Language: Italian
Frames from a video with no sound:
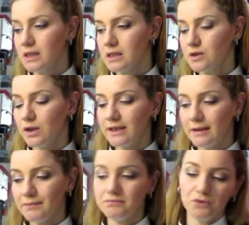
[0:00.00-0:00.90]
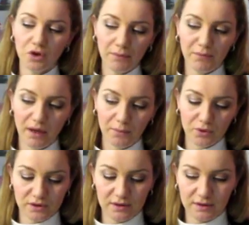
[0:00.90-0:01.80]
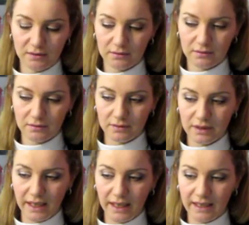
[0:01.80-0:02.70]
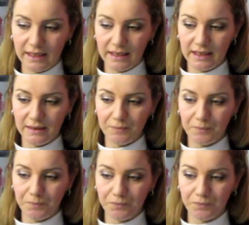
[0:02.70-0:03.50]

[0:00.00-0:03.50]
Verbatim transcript: Solitam- noi abbiamo dei